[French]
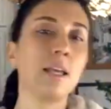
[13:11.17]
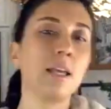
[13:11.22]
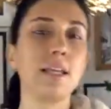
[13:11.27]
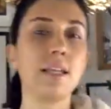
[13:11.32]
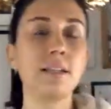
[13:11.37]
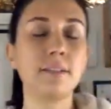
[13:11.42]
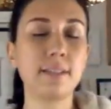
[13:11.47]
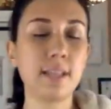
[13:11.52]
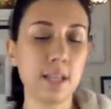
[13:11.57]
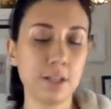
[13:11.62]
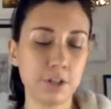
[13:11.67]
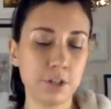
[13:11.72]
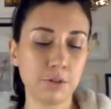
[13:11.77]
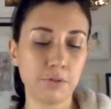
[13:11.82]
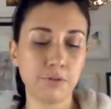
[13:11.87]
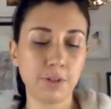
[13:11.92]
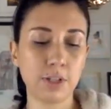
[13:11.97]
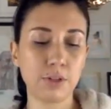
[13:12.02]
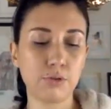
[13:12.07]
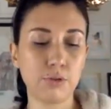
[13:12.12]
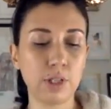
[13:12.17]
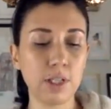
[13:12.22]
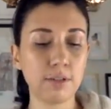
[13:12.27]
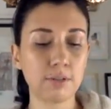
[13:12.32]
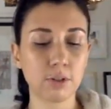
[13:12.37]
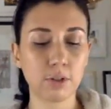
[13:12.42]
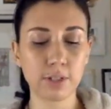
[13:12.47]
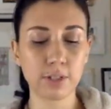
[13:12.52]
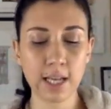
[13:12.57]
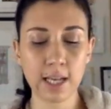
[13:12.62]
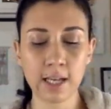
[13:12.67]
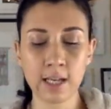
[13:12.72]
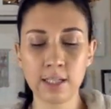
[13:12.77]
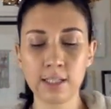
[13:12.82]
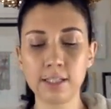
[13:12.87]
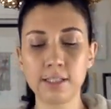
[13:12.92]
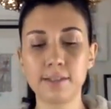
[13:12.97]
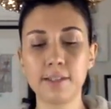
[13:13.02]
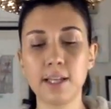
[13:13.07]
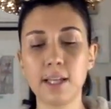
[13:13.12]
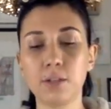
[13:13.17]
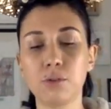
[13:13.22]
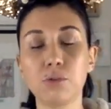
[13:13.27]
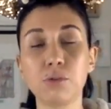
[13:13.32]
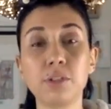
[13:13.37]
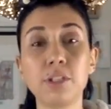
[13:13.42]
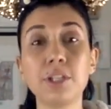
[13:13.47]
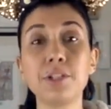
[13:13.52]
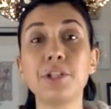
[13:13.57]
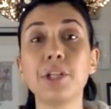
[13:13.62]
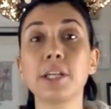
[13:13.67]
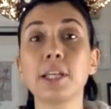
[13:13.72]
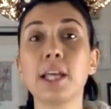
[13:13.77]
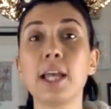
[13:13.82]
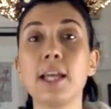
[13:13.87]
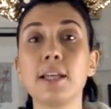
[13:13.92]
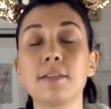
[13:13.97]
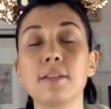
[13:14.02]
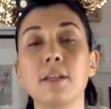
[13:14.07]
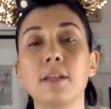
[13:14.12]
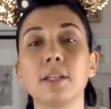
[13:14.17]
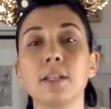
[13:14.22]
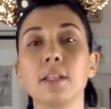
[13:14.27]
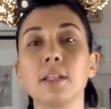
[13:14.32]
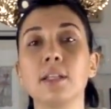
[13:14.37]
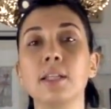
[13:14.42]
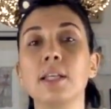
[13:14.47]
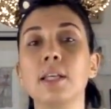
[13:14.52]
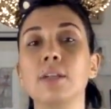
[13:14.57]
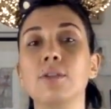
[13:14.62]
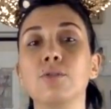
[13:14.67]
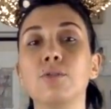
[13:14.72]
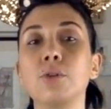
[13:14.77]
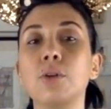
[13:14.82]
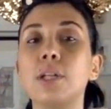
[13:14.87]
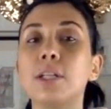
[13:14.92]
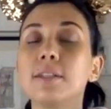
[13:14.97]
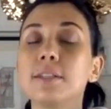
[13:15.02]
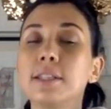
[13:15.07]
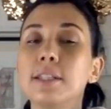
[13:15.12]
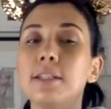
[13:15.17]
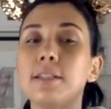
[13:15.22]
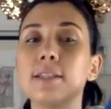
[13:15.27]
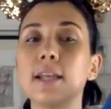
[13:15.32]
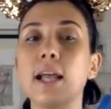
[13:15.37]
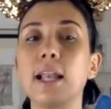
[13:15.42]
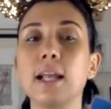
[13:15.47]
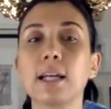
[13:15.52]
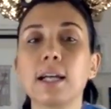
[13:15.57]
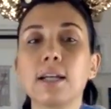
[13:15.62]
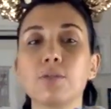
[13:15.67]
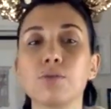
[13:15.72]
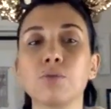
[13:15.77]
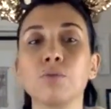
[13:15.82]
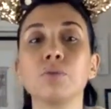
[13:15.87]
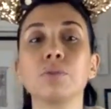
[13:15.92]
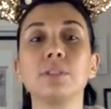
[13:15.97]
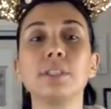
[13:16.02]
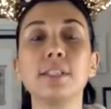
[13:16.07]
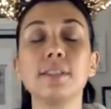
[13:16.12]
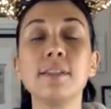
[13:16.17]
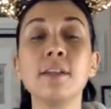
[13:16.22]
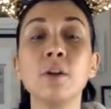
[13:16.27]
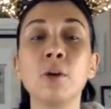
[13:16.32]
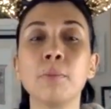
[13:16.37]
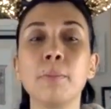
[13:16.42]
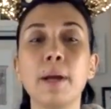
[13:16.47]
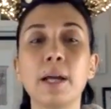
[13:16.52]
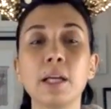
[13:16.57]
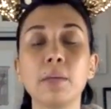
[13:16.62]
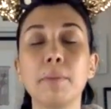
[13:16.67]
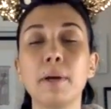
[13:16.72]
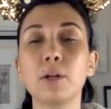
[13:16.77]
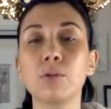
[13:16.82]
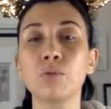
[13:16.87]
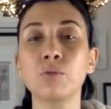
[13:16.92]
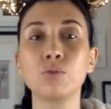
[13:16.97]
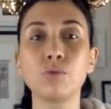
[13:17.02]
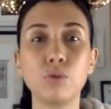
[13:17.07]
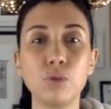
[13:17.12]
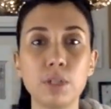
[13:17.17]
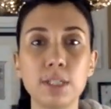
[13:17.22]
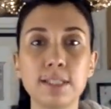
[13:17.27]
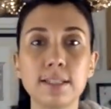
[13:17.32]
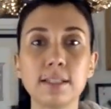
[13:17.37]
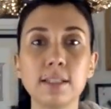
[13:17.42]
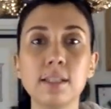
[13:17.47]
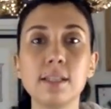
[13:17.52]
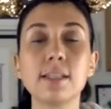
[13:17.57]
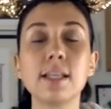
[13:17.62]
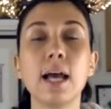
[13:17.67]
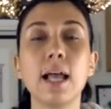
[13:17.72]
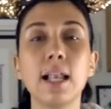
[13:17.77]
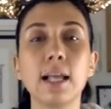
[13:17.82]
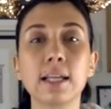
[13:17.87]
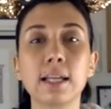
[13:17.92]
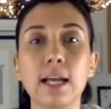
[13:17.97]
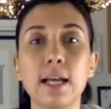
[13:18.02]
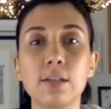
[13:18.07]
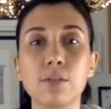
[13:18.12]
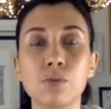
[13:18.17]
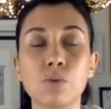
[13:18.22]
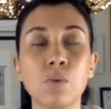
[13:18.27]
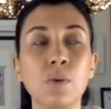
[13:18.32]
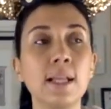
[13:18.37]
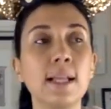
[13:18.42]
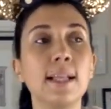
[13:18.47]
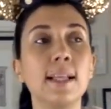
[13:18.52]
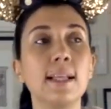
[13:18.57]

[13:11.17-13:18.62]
Il s'agit en fait du livre d'Alain Litté et de Didier Gaze, De l'esquisse à la création, Disneyland Paris, pardon, De l'esquisse à la création.